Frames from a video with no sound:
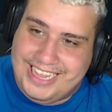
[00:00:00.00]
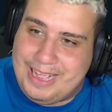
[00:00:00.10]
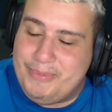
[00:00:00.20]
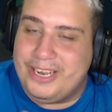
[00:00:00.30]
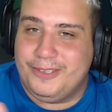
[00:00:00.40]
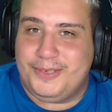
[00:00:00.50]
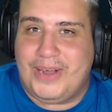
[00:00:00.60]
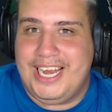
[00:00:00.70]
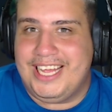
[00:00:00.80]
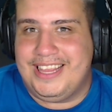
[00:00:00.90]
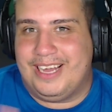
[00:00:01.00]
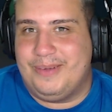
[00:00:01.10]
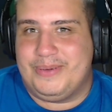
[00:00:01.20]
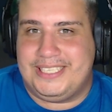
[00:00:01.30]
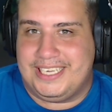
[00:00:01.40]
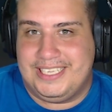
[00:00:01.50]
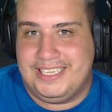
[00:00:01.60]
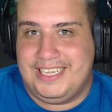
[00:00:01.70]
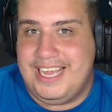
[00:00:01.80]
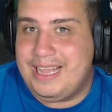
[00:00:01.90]
Ele tá beirando os 40, rapaziada.
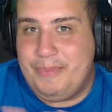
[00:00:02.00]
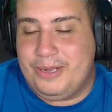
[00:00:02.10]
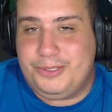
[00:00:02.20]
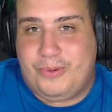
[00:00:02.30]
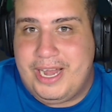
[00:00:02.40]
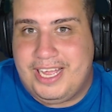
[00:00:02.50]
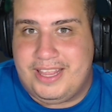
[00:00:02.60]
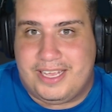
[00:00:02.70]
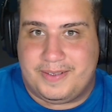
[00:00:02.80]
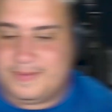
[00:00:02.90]
Ele tá beirando os 40.